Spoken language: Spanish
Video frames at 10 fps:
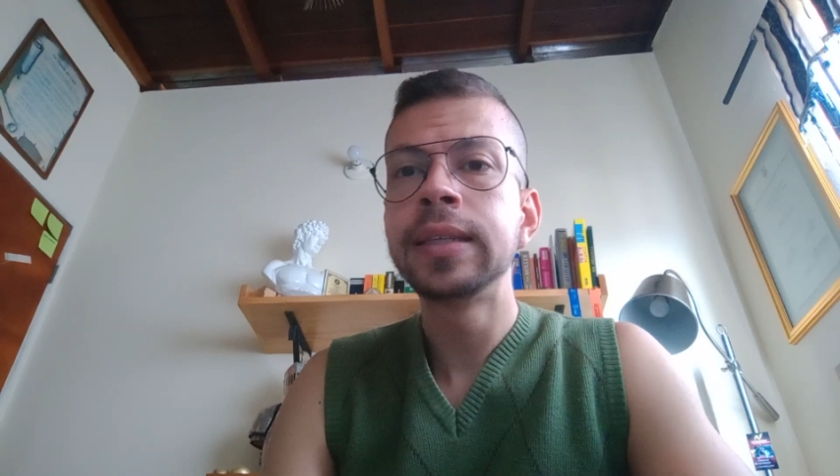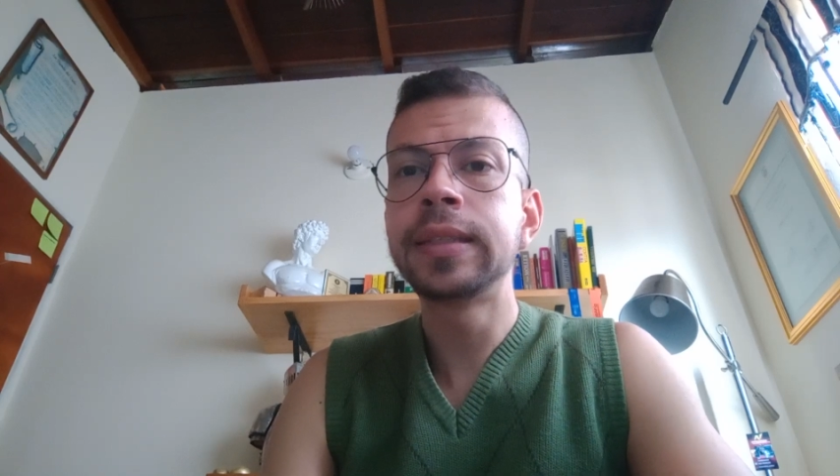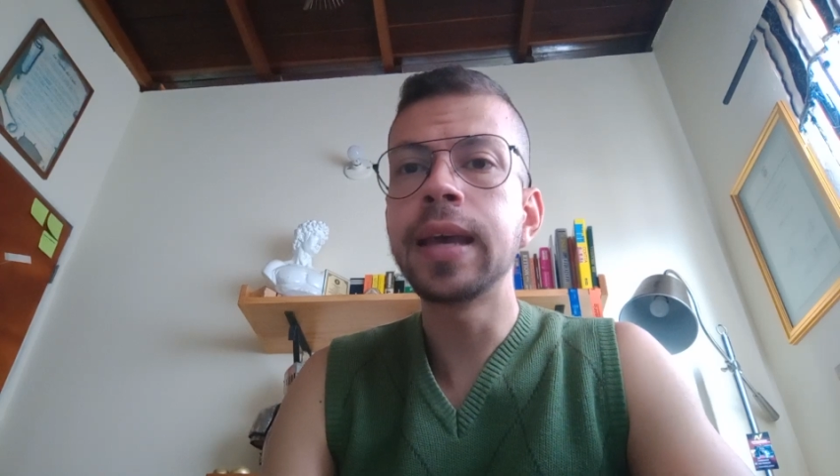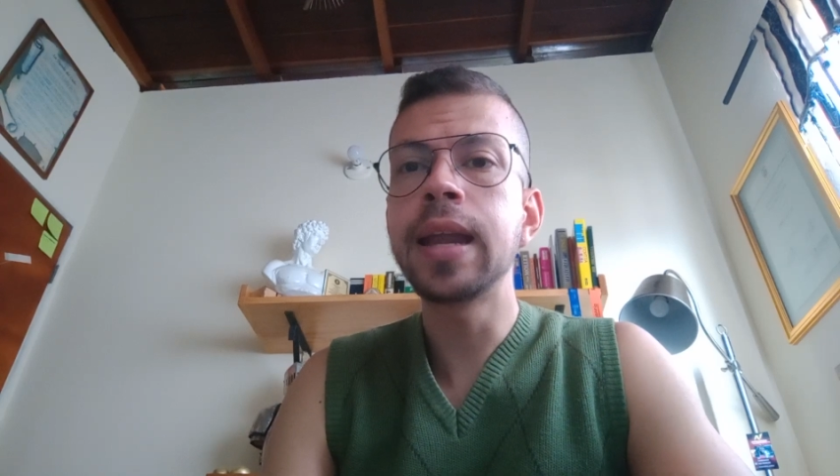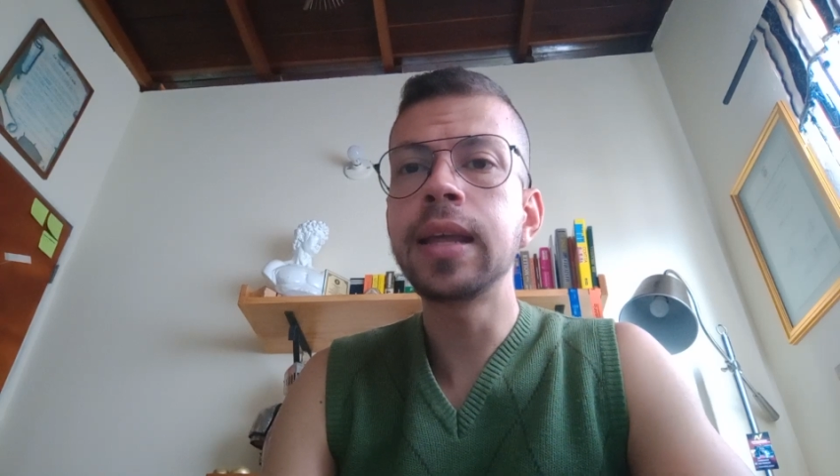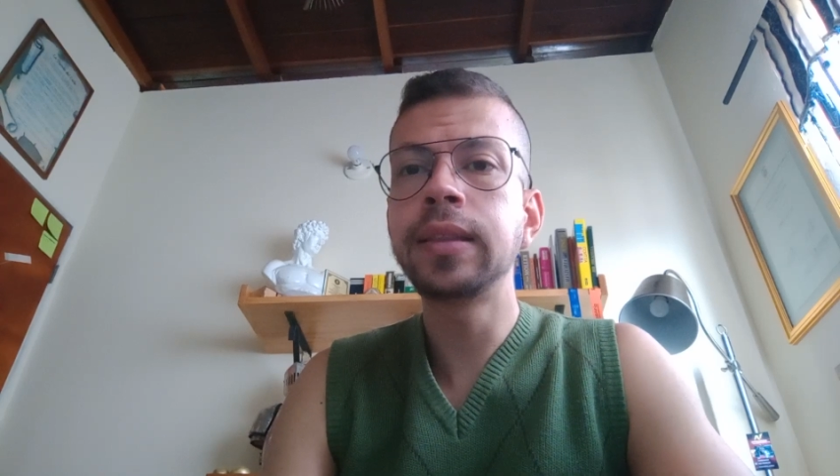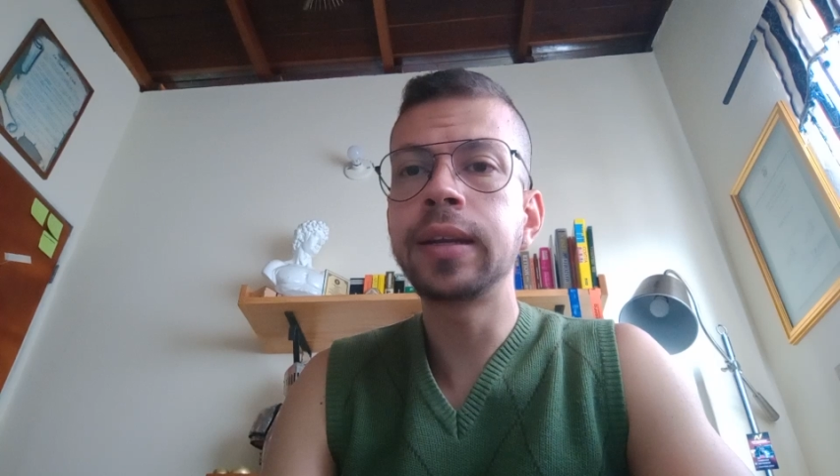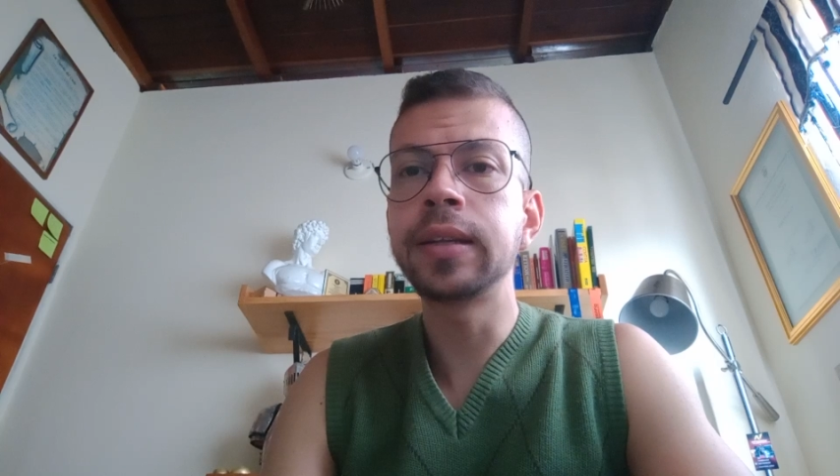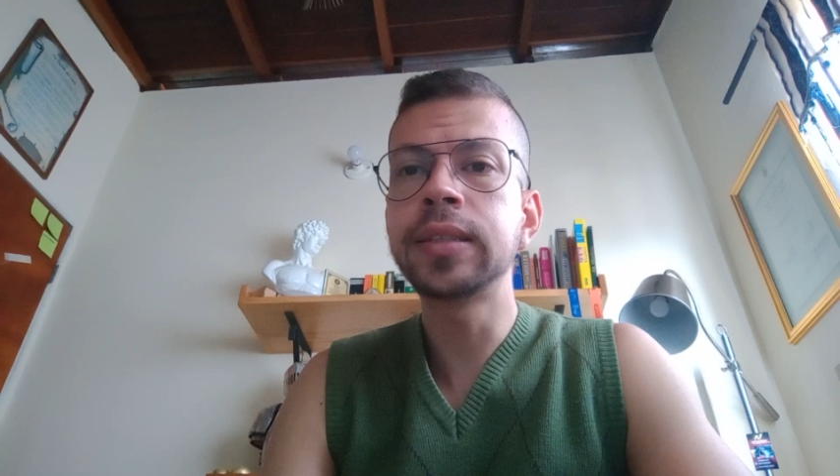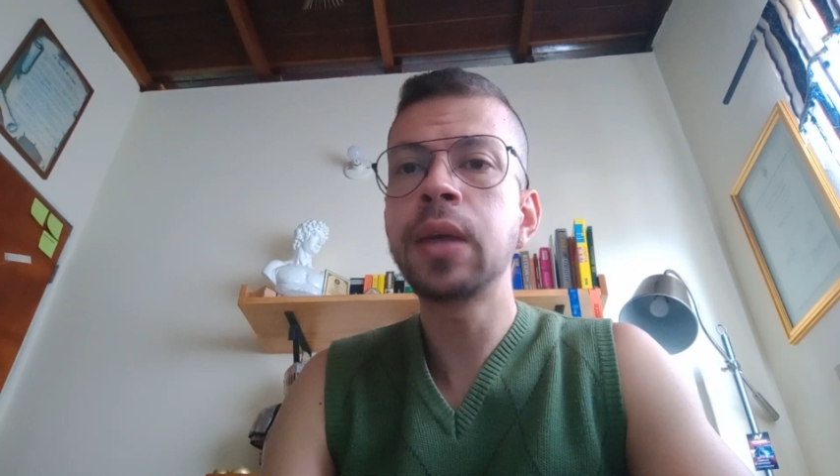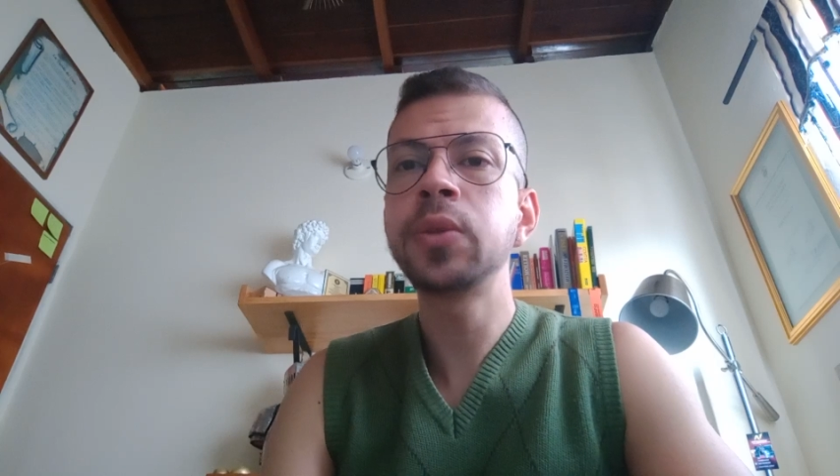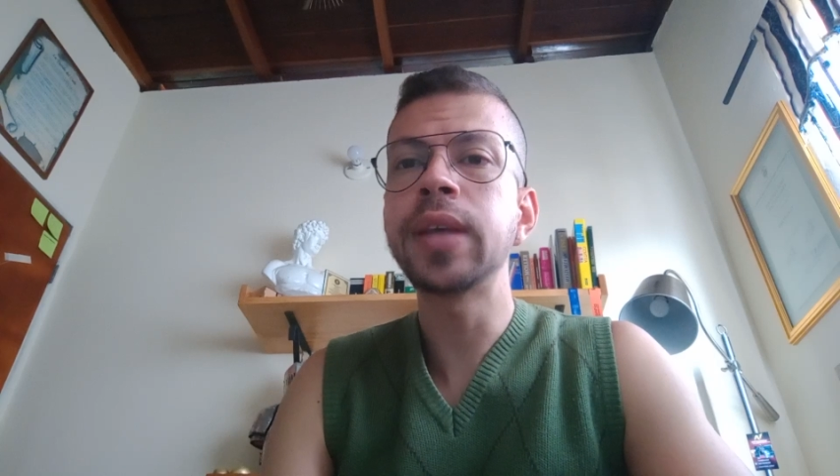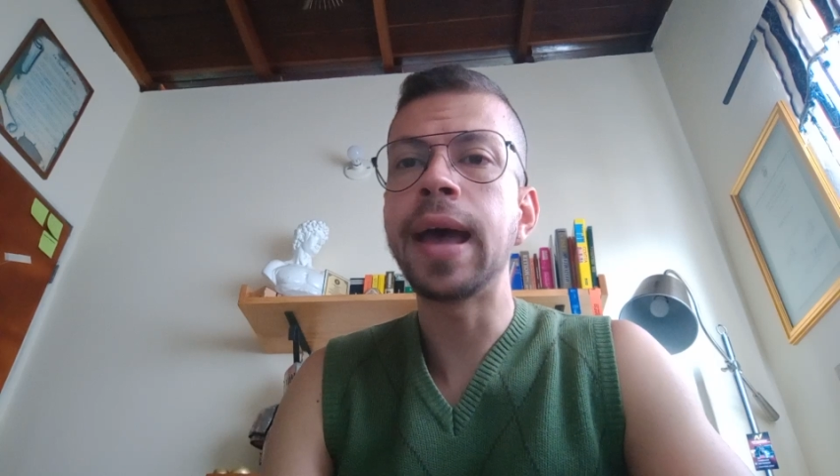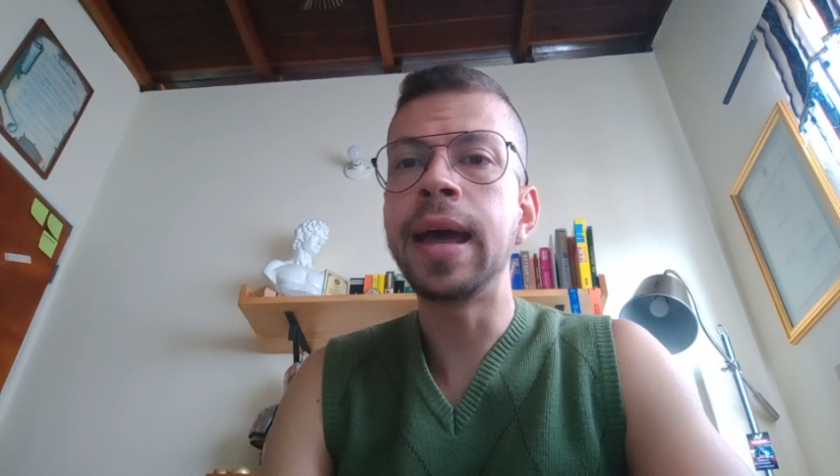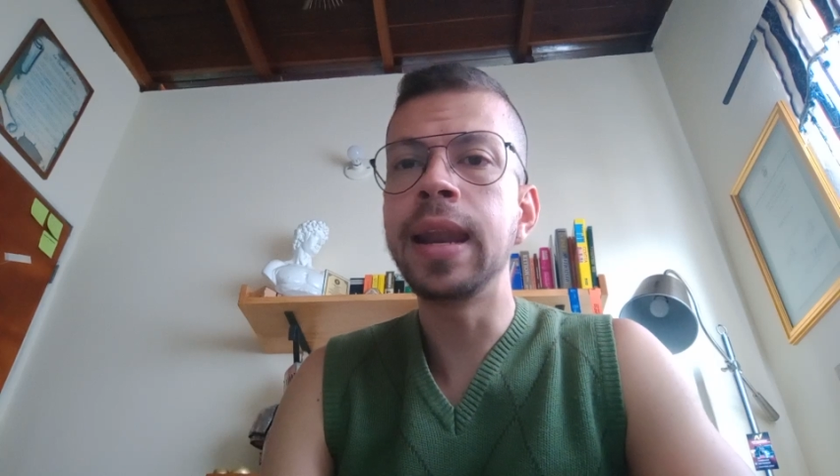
sean aterrizados